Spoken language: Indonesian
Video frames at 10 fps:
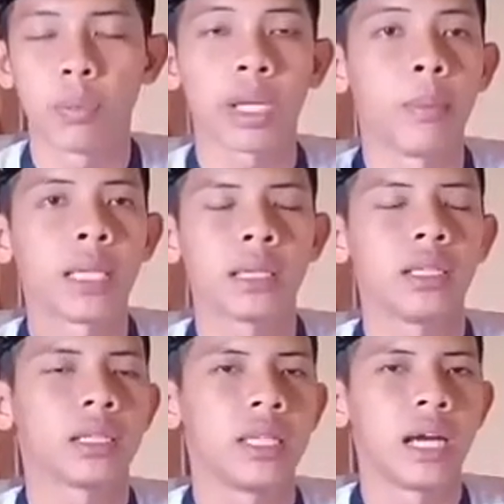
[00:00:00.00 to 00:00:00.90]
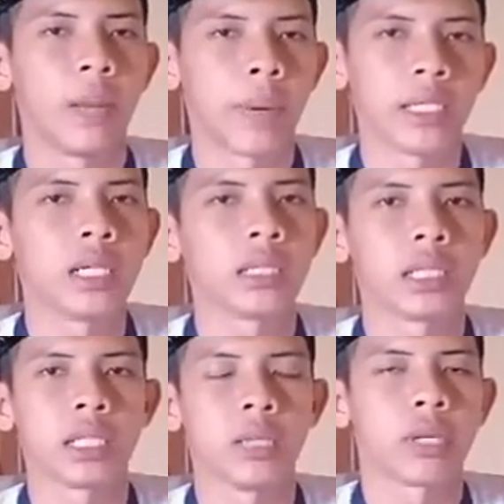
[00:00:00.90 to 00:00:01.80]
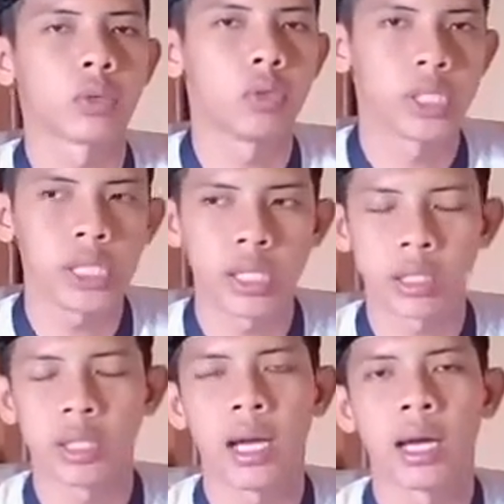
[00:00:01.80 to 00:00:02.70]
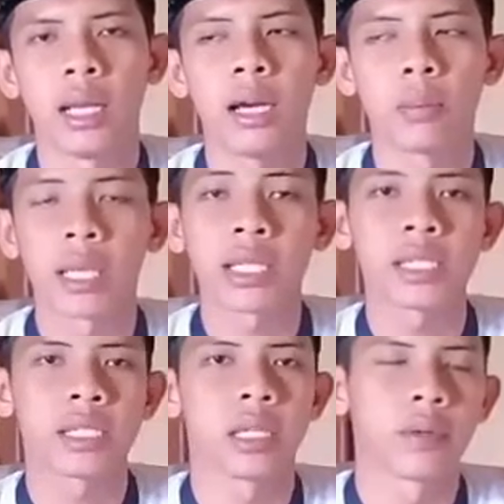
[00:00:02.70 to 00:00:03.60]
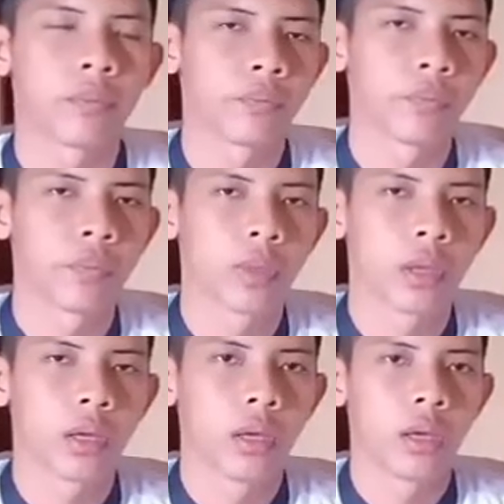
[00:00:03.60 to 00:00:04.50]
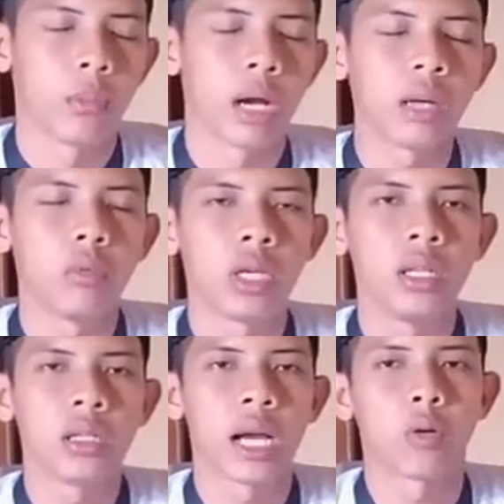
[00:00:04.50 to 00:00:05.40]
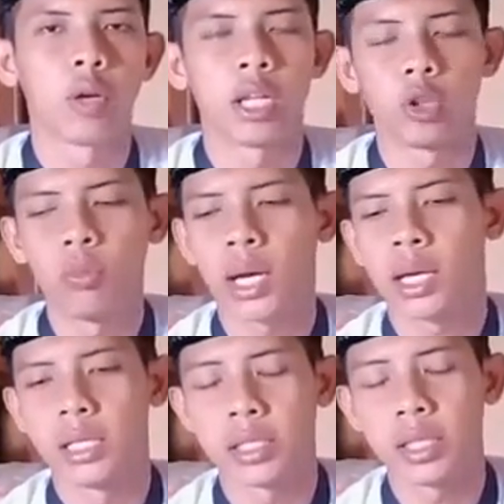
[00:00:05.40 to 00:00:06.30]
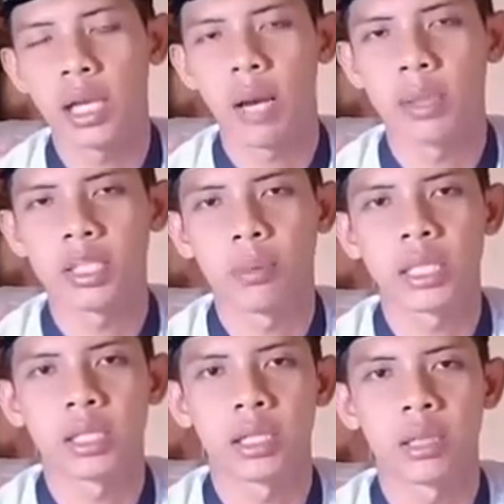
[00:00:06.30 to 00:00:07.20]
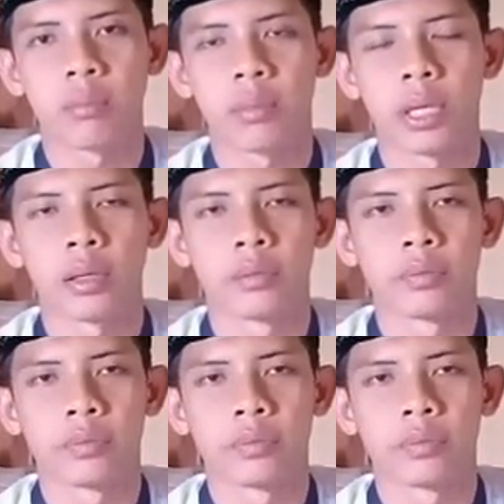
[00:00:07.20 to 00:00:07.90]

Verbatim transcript: perdebatan yang tidak ada panjangnya, debat kusir yang tidak ada batasnya. Bahkan mungkin akun antum akan diserang macam-macam ya.